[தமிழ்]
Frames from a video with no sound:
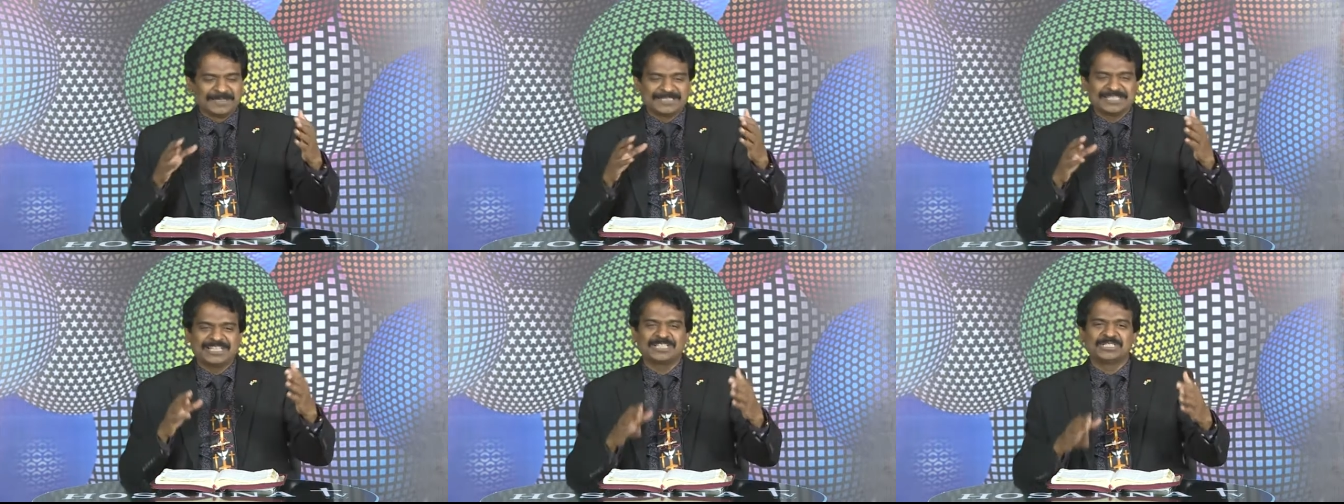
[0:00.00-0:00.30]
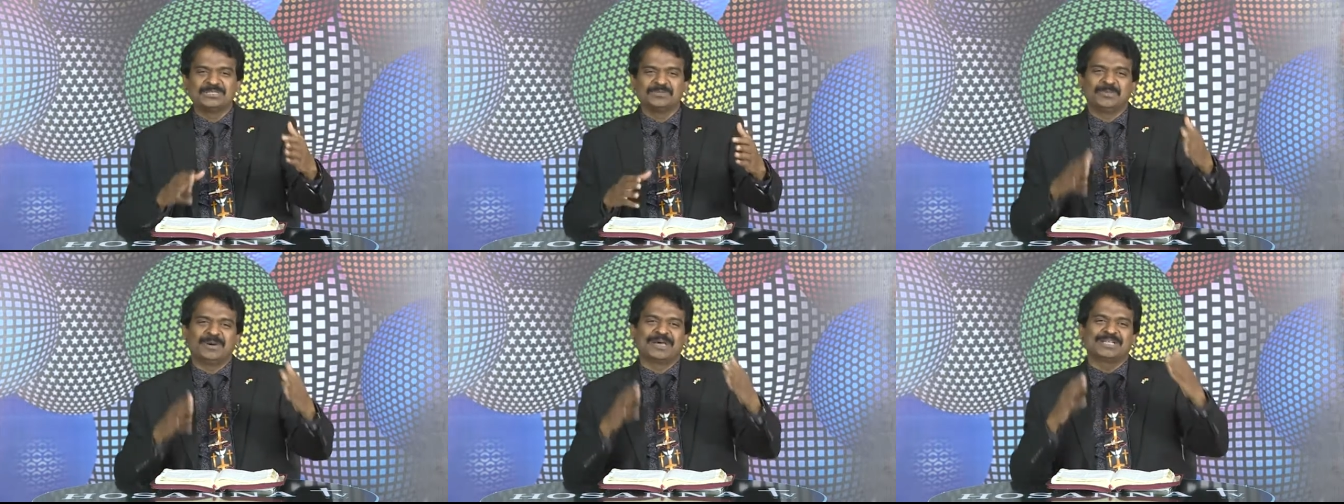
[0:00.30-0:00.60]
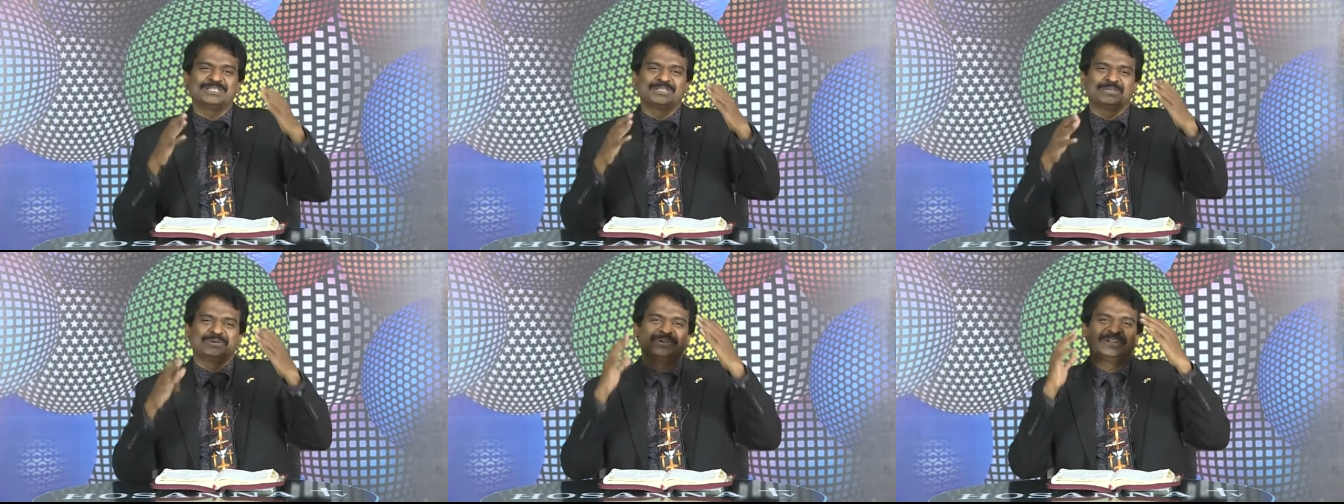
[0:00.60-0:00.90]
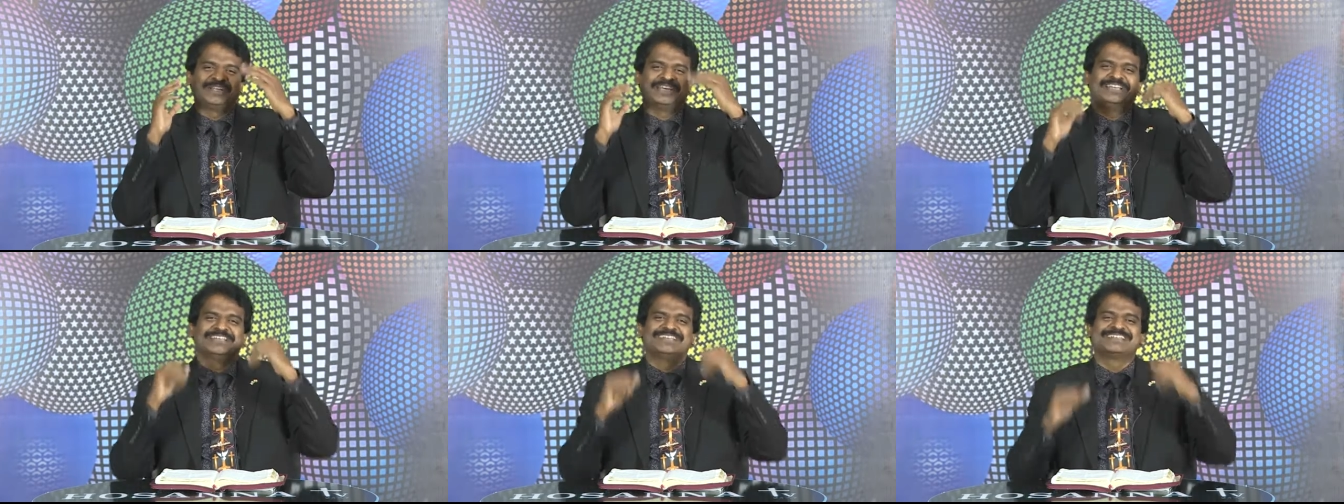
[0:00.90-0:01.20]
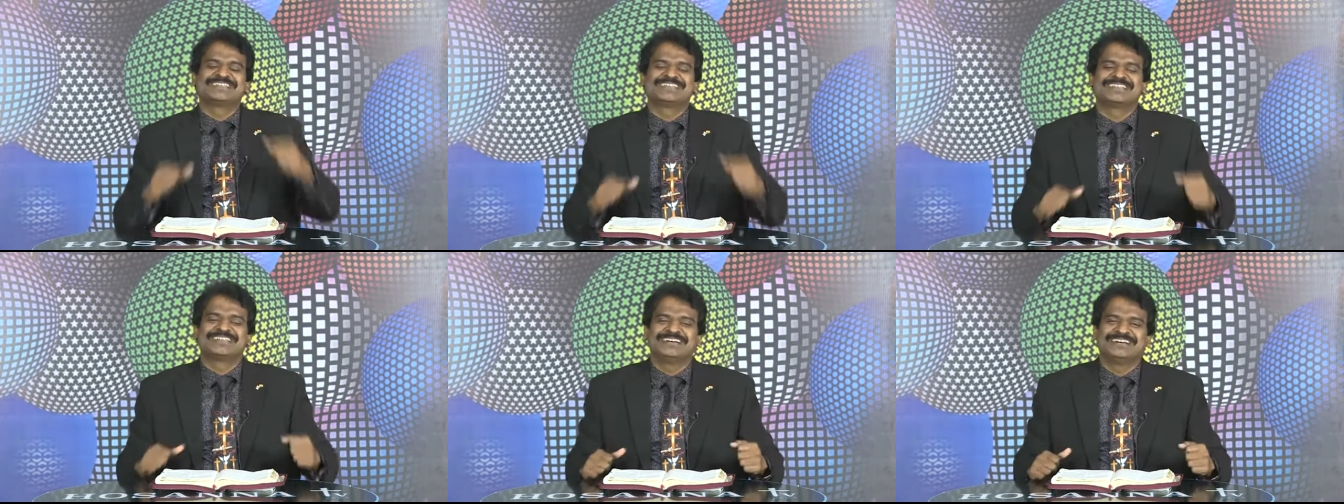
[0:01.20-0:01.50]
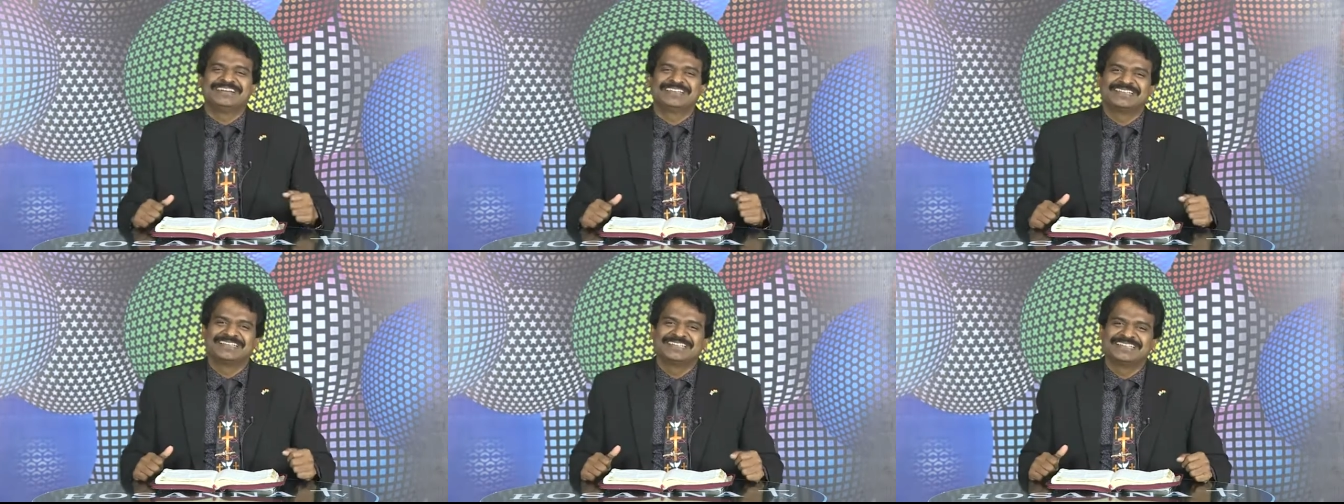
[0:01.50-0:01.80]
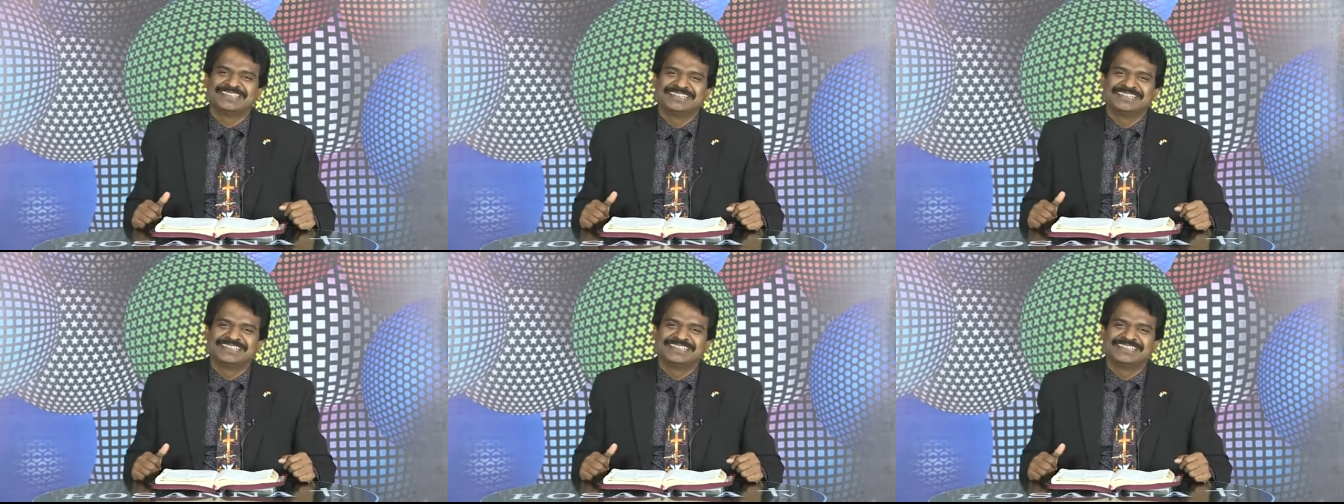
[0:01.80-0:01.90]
பிசாசு பார்த்து கொண்டே இருக்கிறான்